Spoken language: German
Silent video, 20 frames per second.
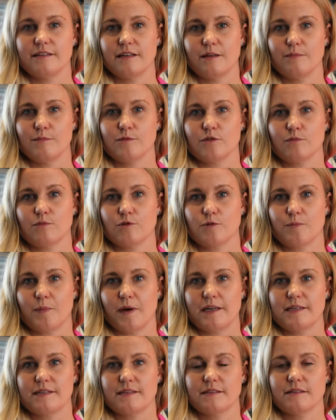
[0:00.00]
Themen zu
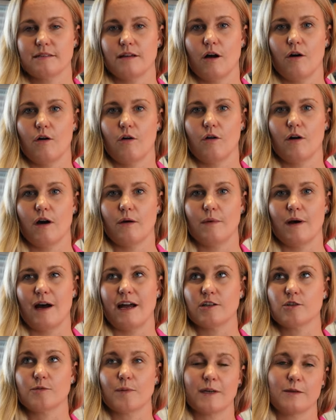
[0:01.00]
besprechen, auch
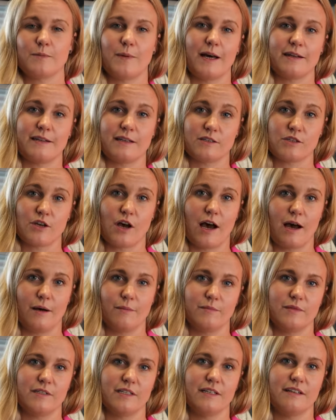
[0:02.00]
Ansprechpartner zu
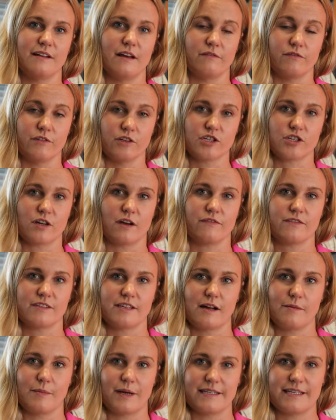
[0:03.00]
haben, die in der Wirtschaft
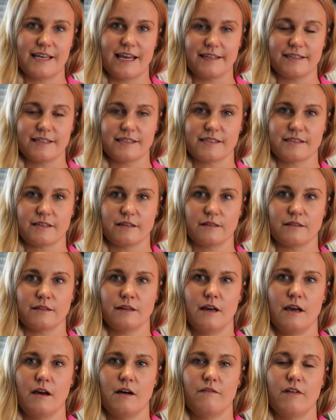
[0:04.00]
selber tätig sind,
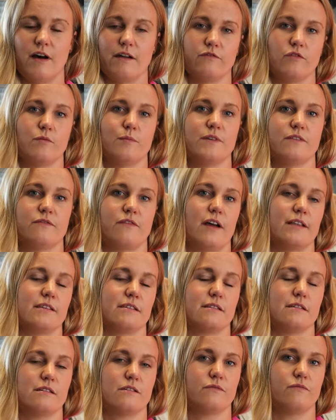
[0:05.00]
waren für mich
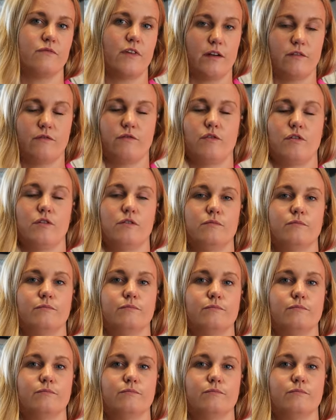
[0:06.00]
wahnsinnig wertvoll.